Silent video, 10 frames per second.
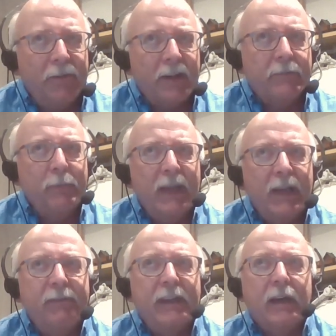etwas
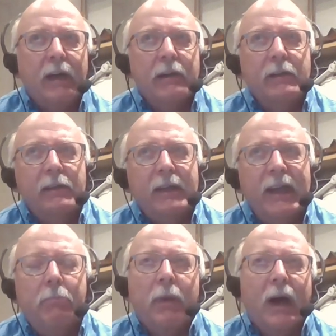mehr wieder äh,
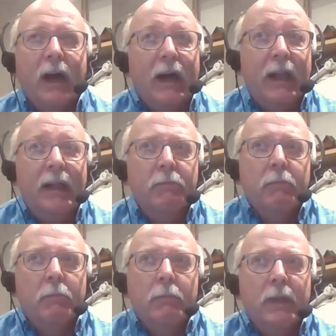neben
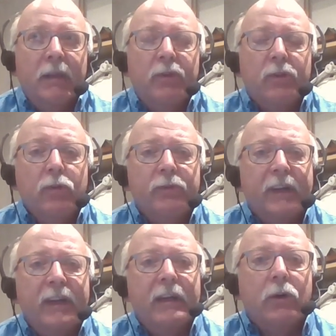allem
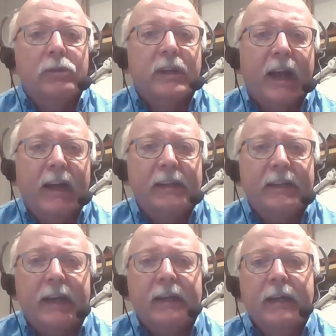Lebensnotwendigen auch den
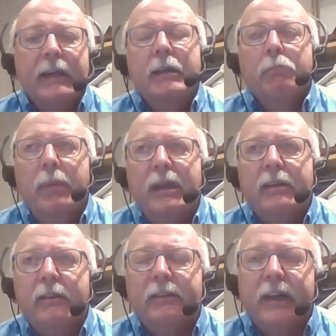Alltag
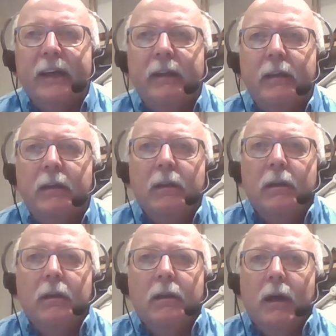mit seinen
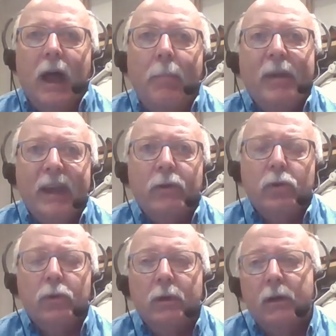
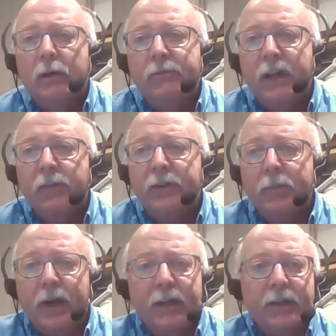Ablenkungen wieder
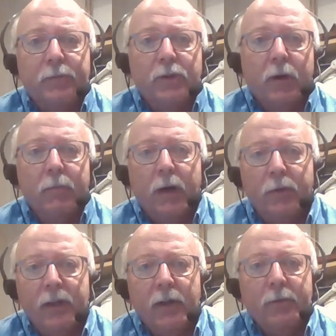auf die Beine zu
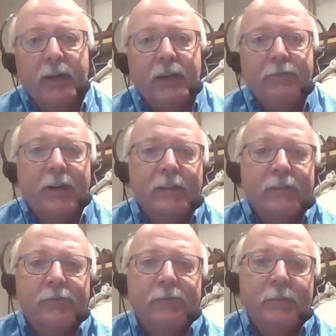bekommen. Aber ich glaube, da kann
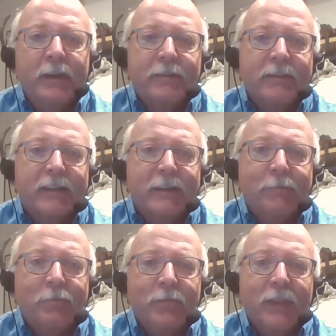Frank noch viel mehr zu
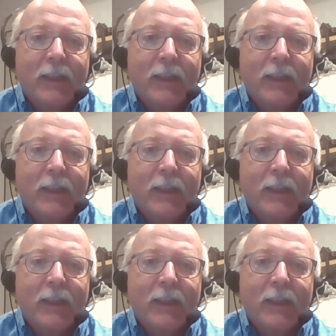sagen.